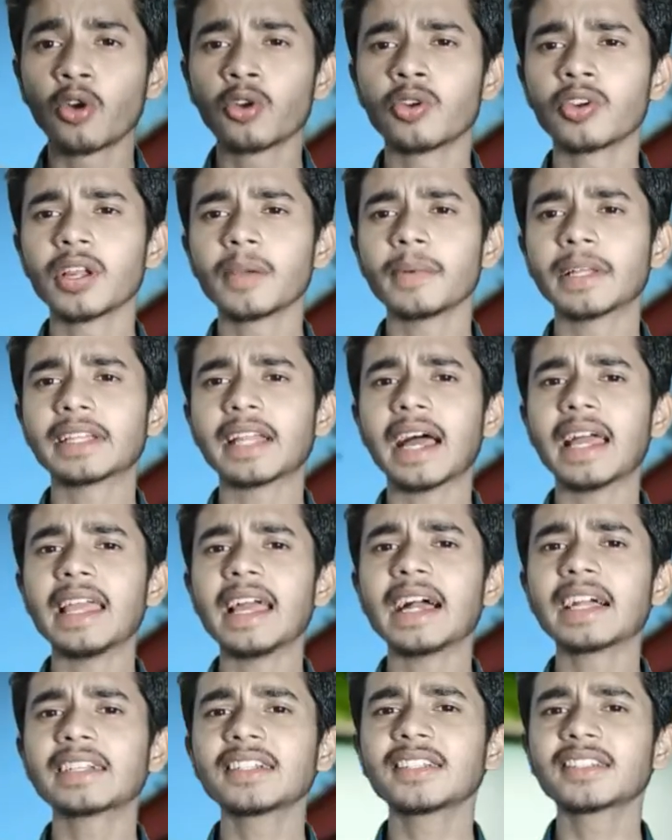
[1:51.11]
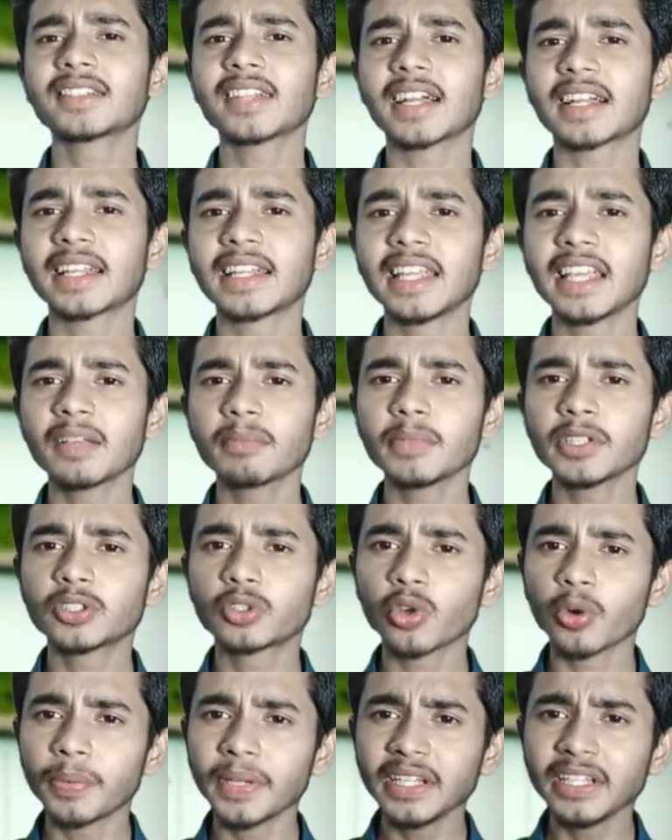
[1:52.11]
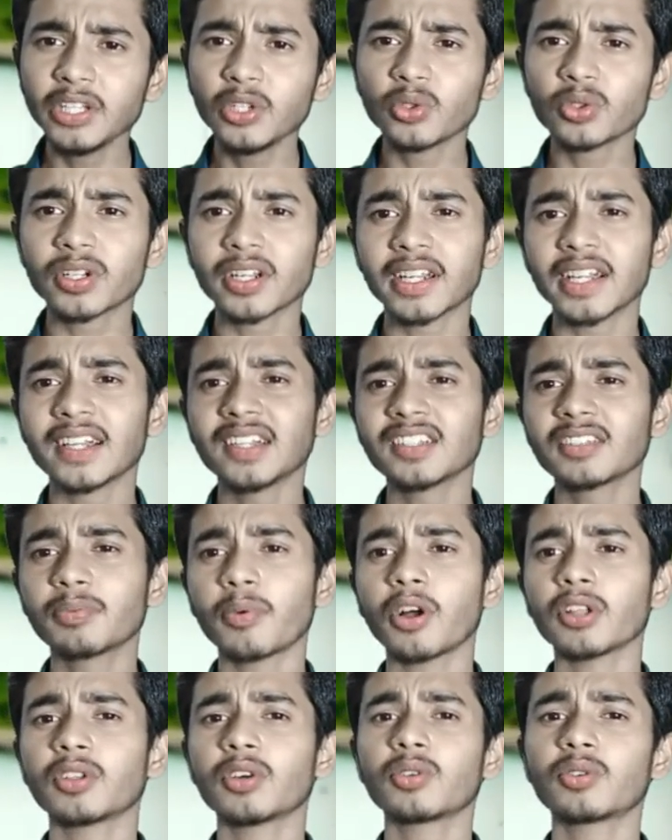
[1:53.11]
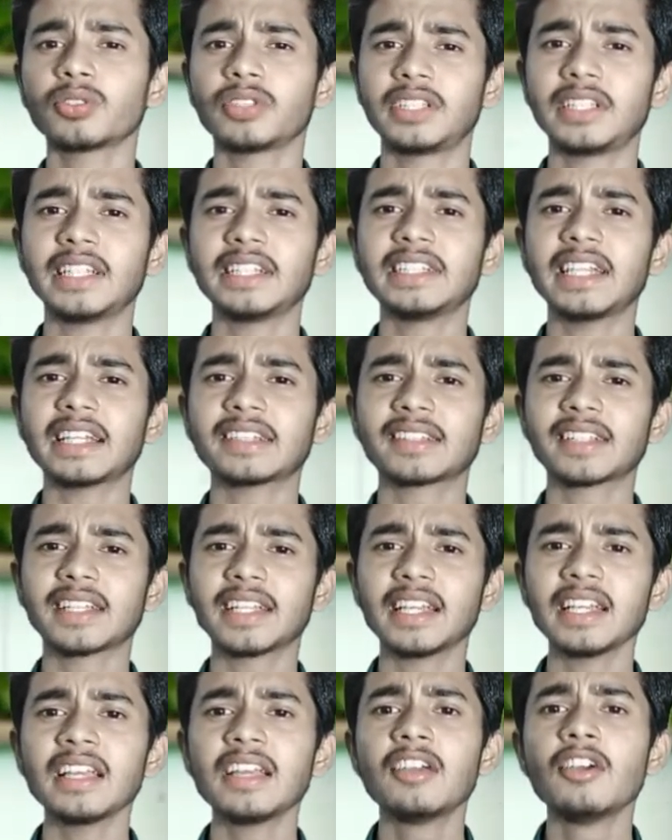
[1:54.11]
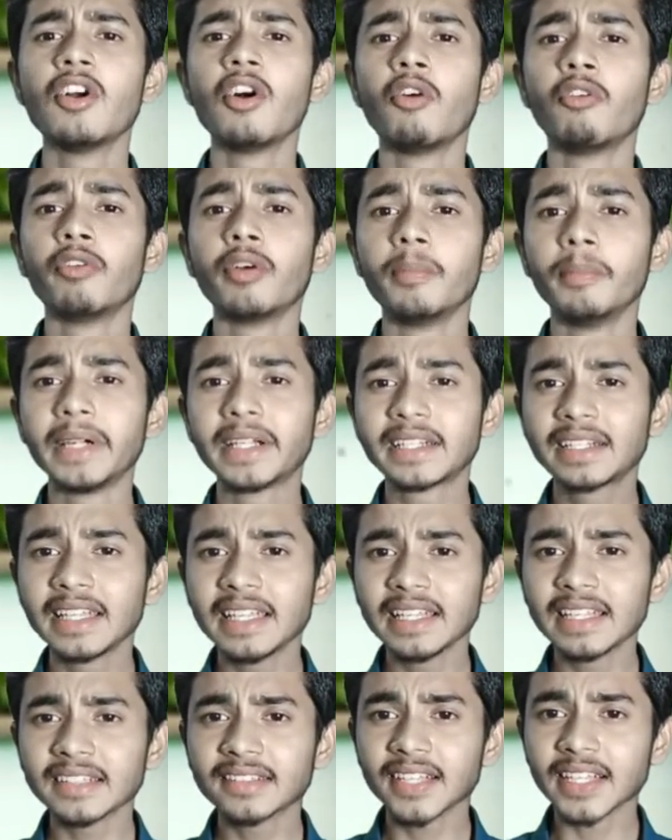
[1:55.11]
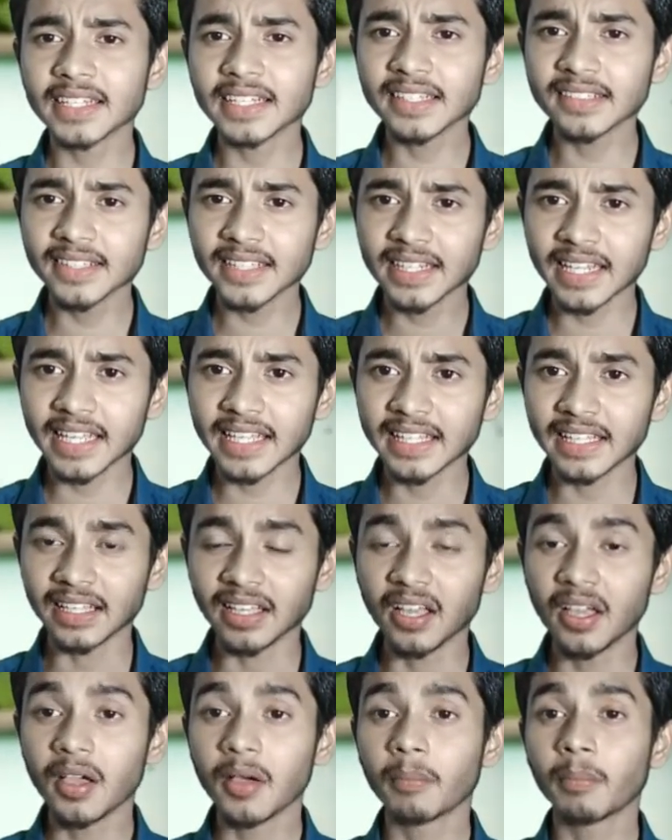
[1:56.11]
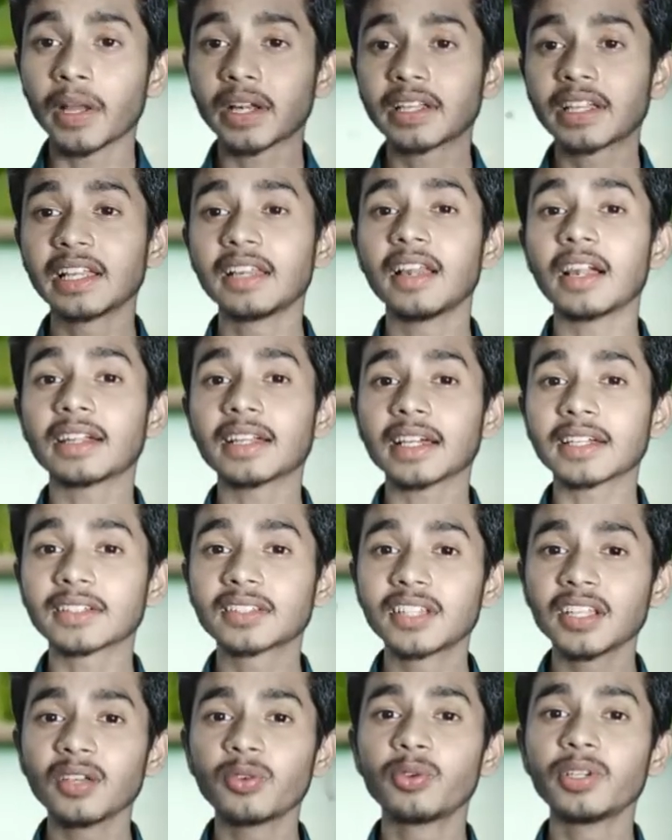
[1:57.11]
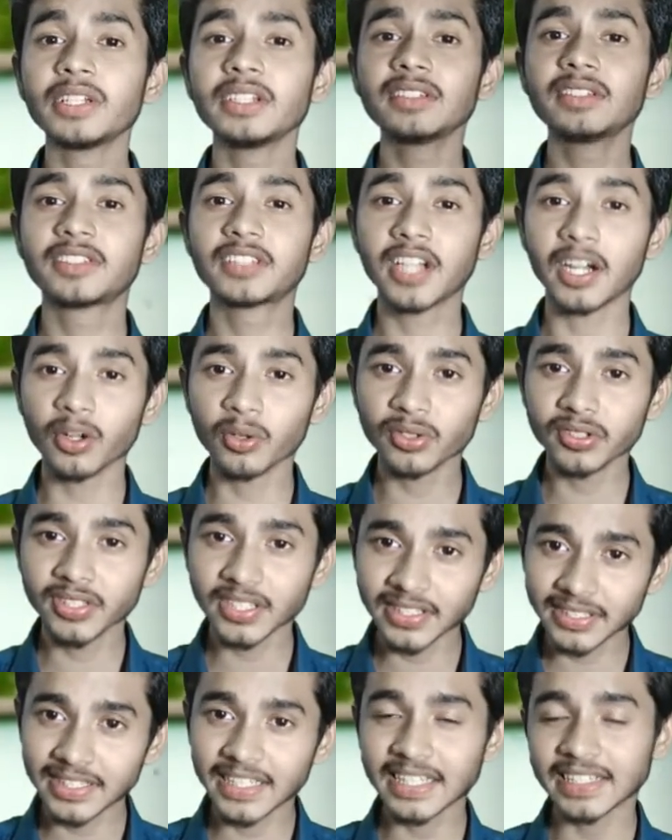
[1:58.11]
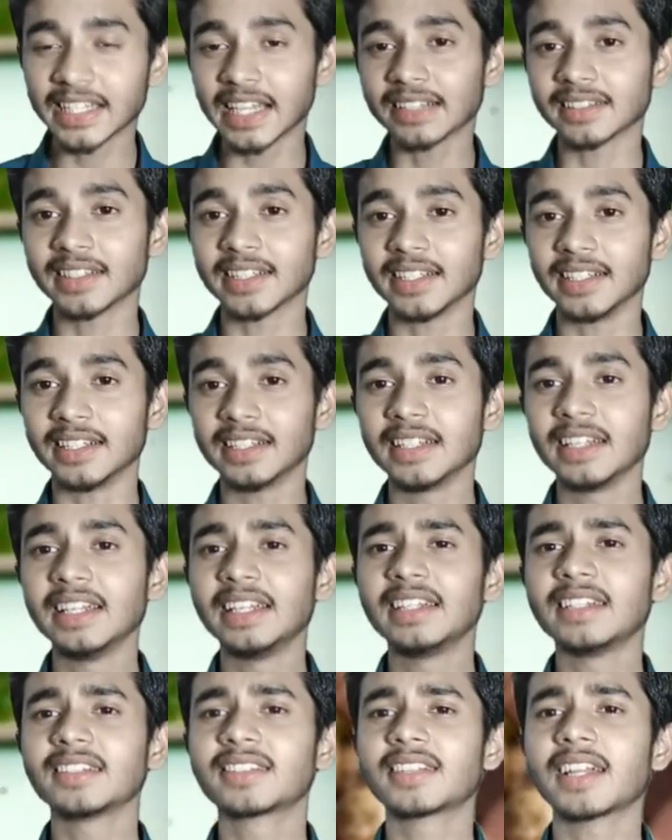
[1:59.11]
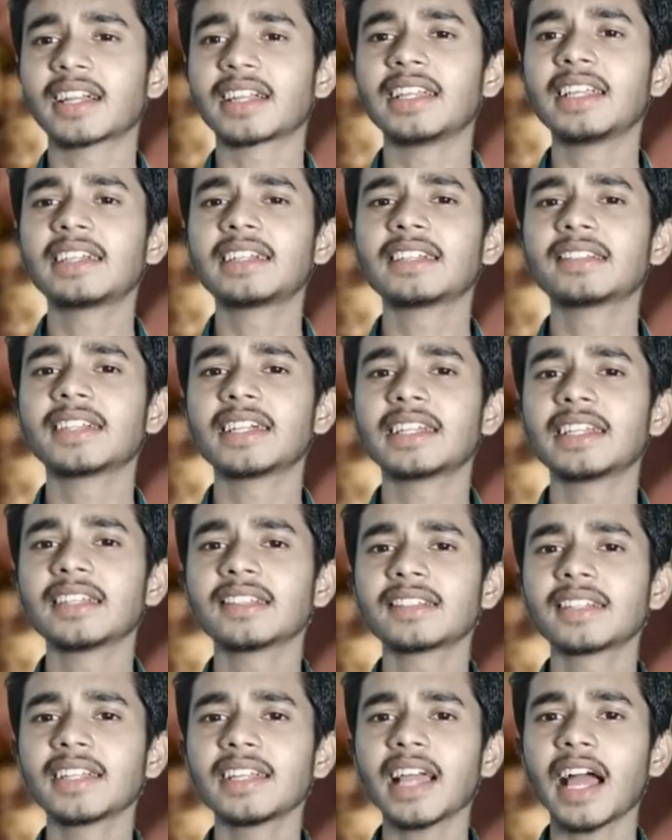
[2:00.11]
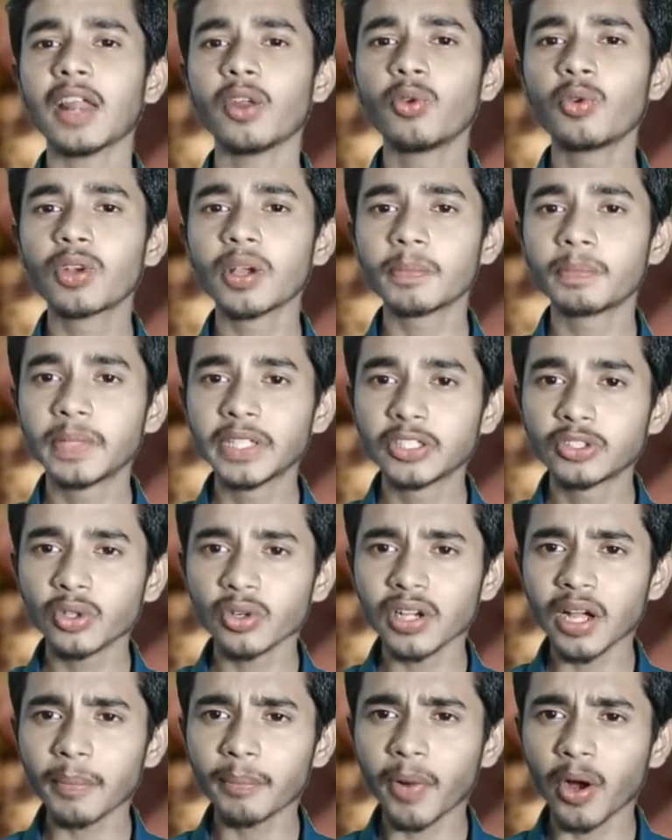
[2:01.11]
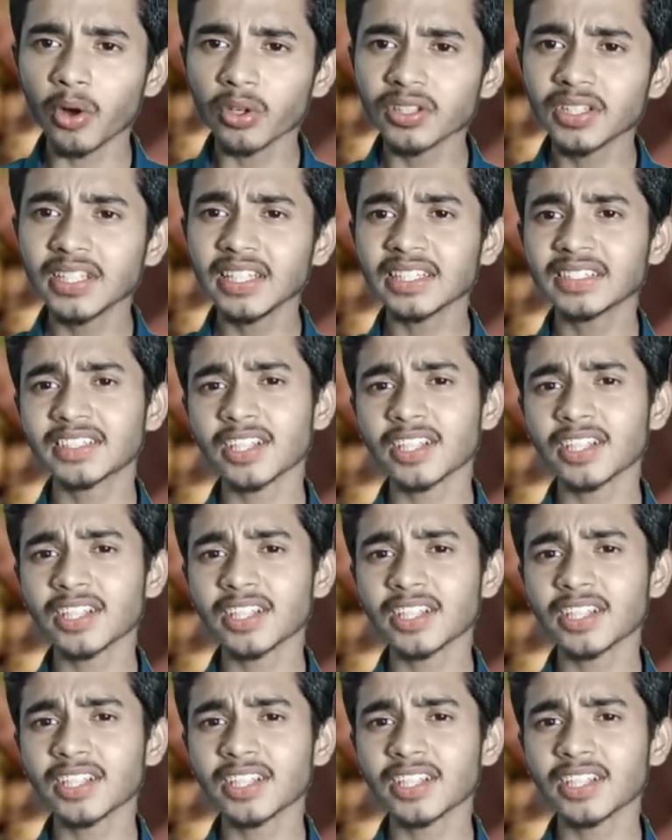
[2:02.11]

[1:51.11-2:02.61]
उन्होंने बताया कि इस तकनीक में जो भी न्यूट्रिएंट्स पौधों को दिए जाते हैं वे मिट्टी के ज़रिए से नहीं बल्कि लटकती हुई जड़ों से दिए जाते हैं इस तकनीक के ज़रिए से आलू के बीजों का बहुत ही